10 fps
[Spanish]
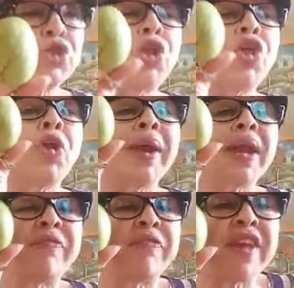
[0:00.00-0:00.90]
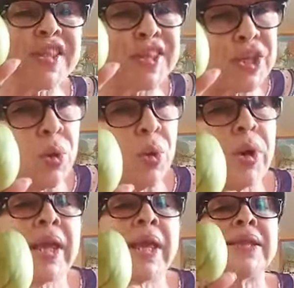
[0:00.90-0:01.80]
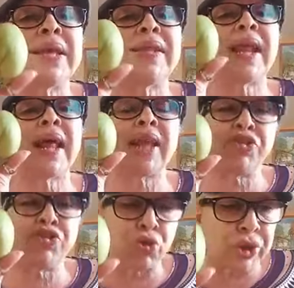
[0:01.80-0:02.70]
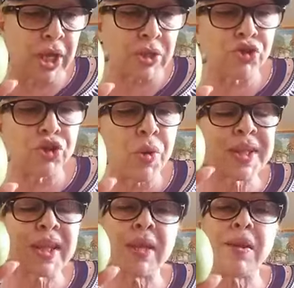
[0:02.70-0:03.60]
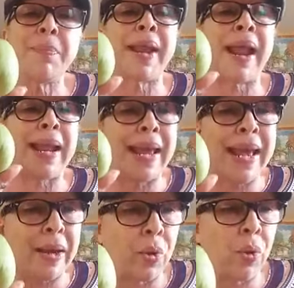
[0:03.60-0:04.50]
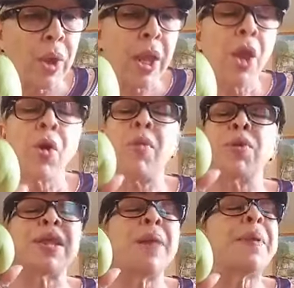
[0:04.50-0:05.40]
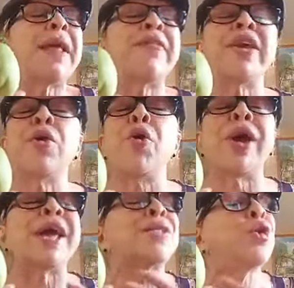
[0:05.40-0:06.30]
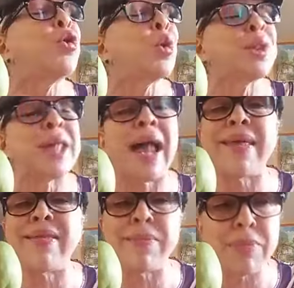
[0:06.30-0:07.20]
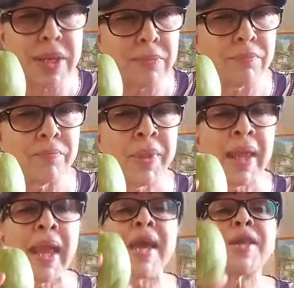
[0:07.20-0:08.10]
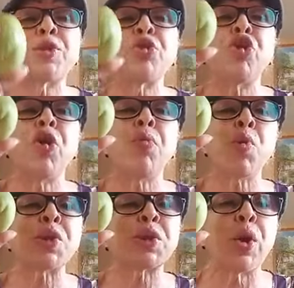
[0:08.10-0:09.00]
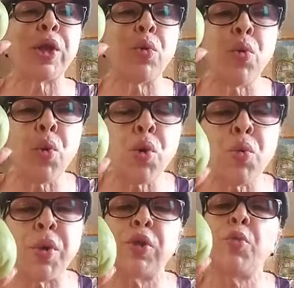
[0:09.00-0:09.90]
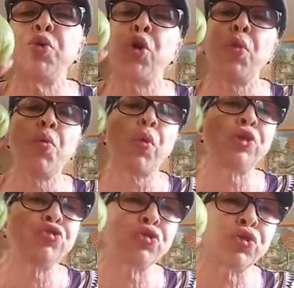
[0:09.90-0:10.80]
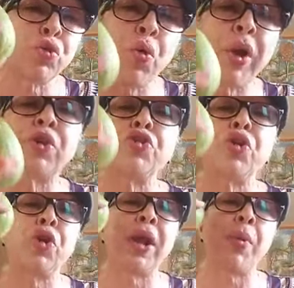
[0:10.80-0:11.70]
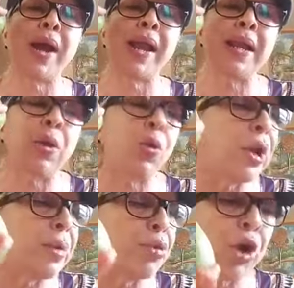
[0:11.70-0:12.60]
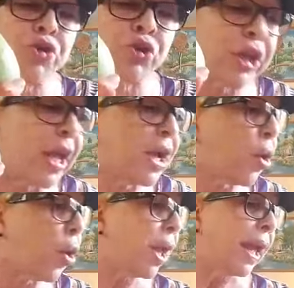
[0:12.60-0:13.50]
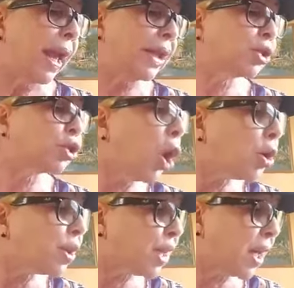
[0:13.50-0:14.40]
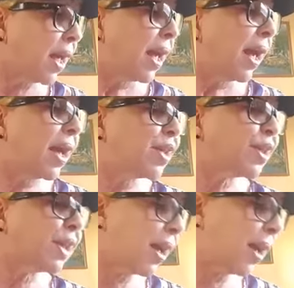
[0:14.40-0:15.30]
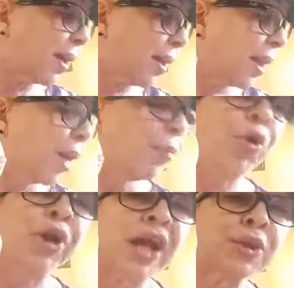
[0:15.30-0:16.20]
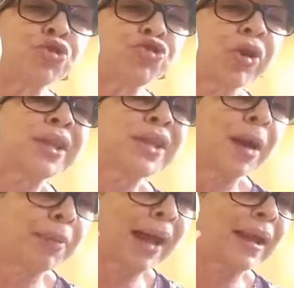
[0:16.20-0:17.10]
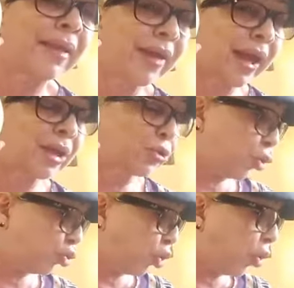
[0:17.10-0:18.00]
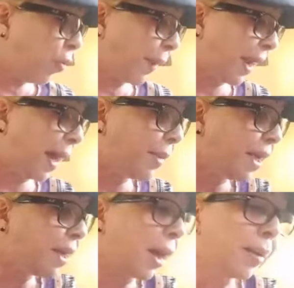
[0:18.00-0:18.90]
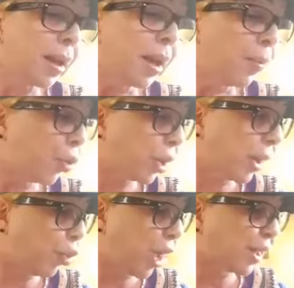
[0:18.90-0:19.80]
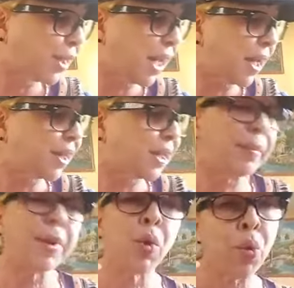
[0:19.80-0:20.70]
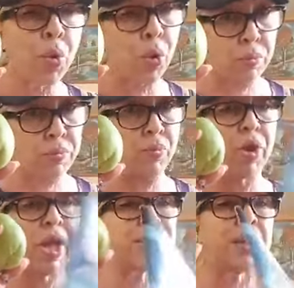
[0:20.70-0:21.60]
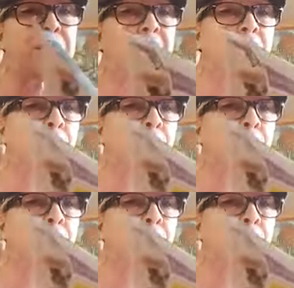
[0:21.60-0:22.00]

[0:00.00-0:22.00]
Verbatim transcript: todos los beneficios que tiene la Tayota. Yo lo escribí para leerlo. Como siempre le digo, esto no sale de mí. Esto yo lo busco en Google, esto yo lo busco en YouTube, esto yo lo leo en, el, los libros que yo tengo. Entonces, este, por eso yo quise hablarle de esto. Yo compré la mía porque voy a hacer este mi jugo, voy a hacer mi